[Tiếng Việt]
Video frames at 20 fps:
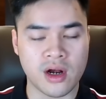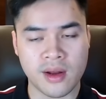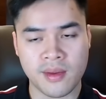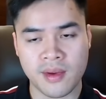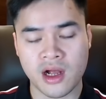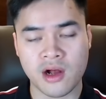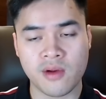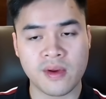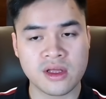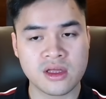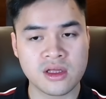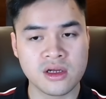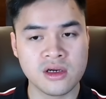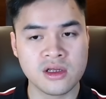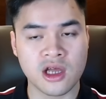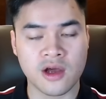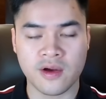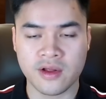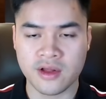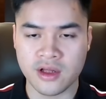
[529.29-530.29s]
năm 2024
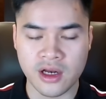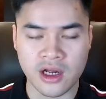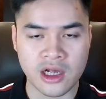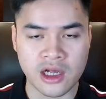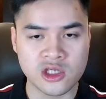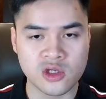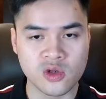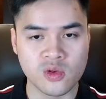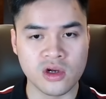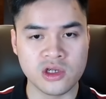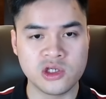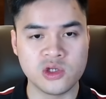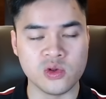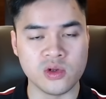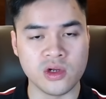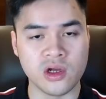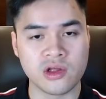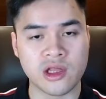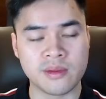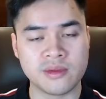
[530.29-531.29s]
thì các bạn thấy là cái xu hướng chủ
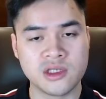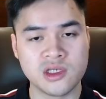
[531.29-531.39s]
yếu tập